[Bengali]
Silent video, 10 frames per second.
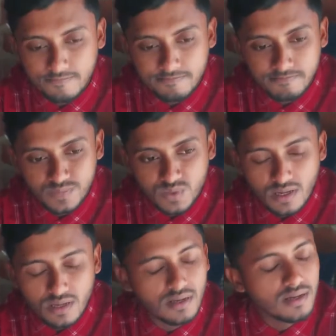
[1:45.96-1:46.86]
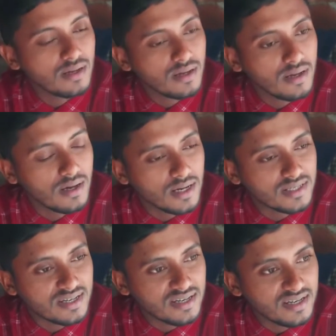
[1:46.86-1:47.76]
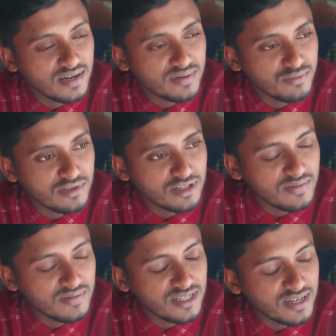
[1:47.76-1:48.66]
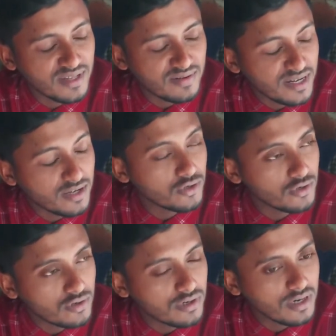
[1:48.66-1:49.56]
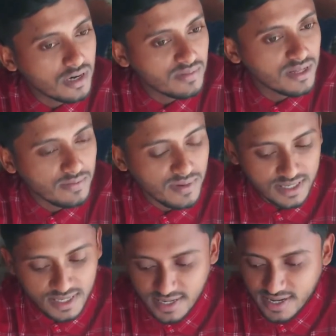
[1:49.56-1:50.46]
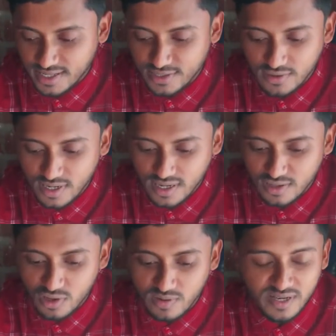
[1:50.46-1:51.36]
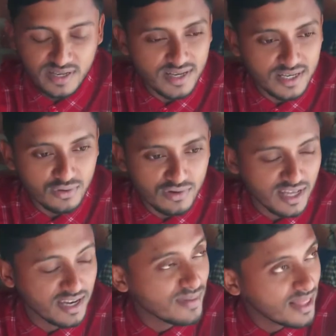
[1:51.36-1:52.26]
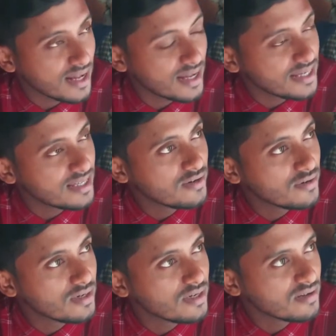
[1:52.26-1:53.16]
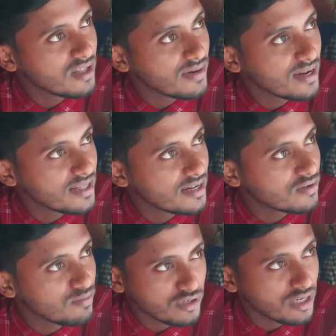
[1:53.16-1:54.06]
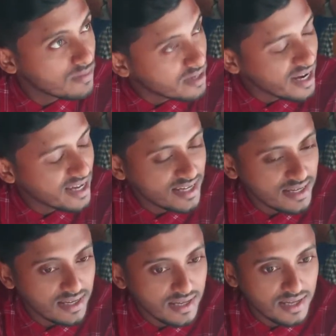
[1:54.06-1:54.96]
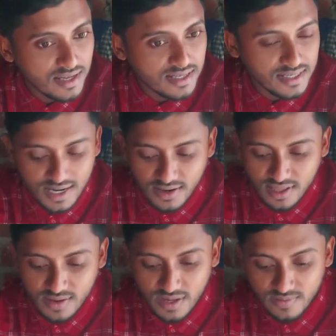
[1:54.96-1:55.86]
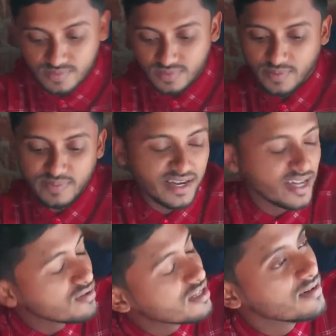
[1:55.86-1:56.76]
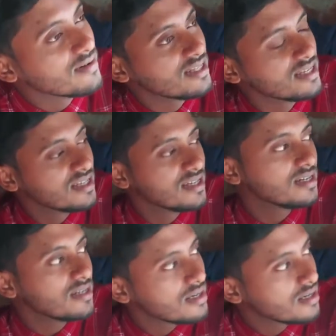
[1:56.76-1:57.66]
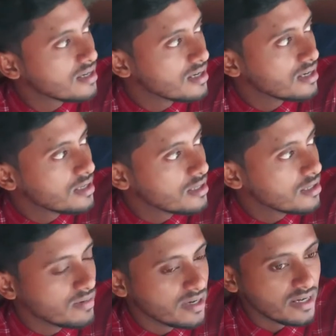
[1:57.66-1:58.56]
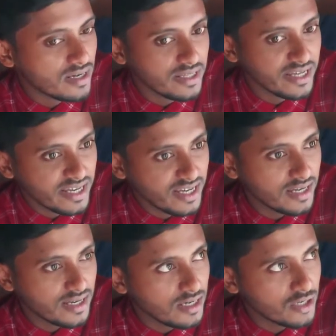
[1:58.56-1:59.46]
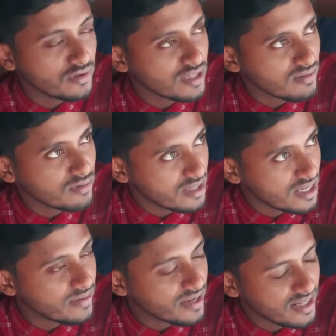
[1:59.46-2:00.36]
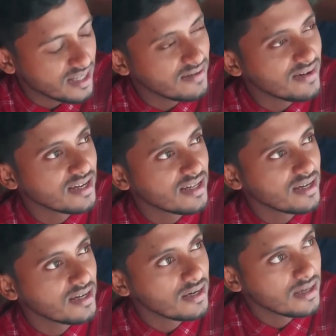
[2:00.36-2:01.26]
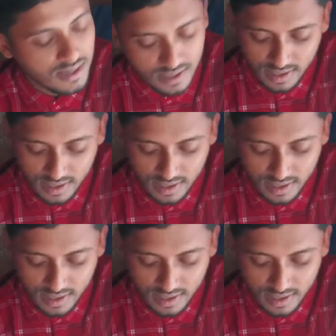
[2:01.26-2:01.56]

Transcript: উপকার হতো আচ্ছা ভাইয়া এই মুহূর্তে তো আমার হাতে টাকা নাই হ্যাঁ আপনি বিকালের দিকে আসেন আমি চেষ্টা করব ইনশাল্লাহ আমি আপনার জন্য সর্বাত্মক চেষ্টা করব যেহেতু আপনি বলছেন আপনার মায়ের অসুখ আমি চেষ্টা করব ভাইয়া আচ্ছা আপনি বিকালের দিকে আসেন